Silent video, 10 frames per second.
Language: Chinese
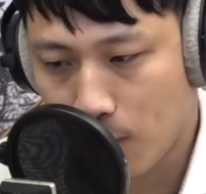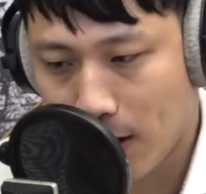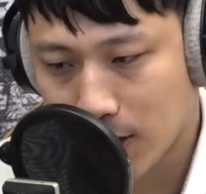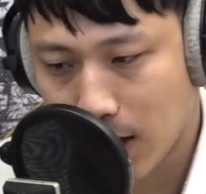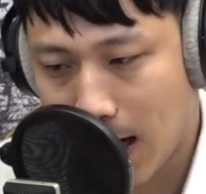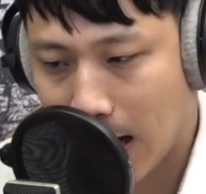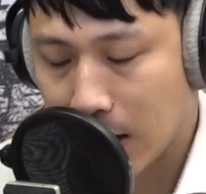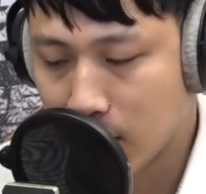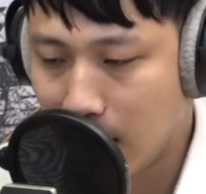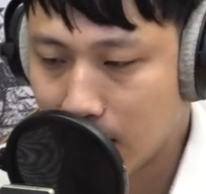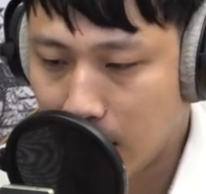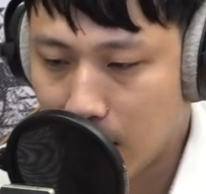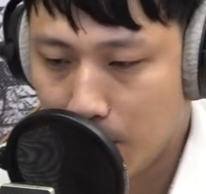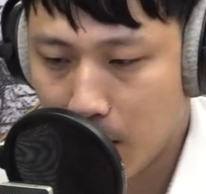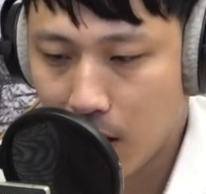就发现啊，这样的
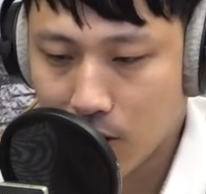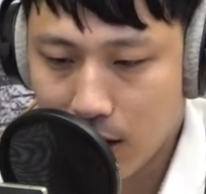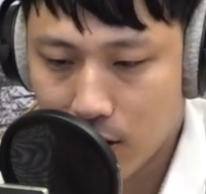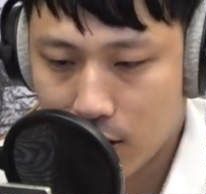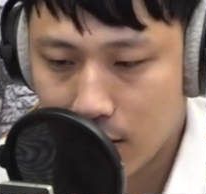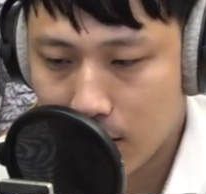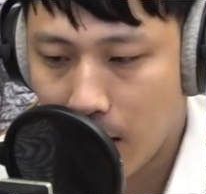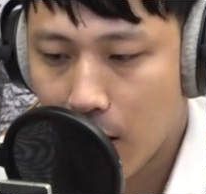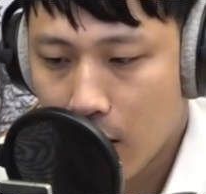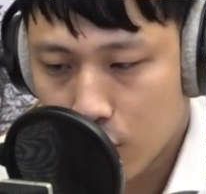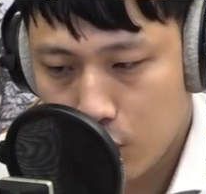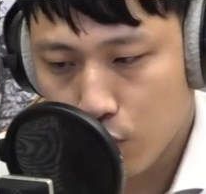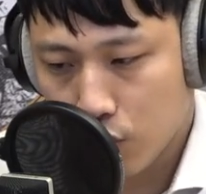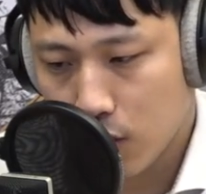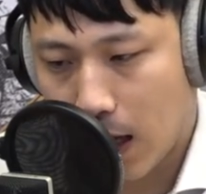一个编号，这样的字样，
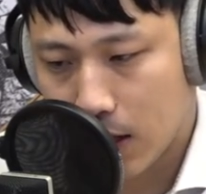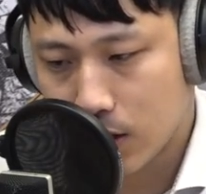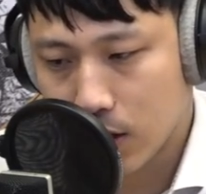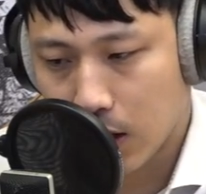就是来自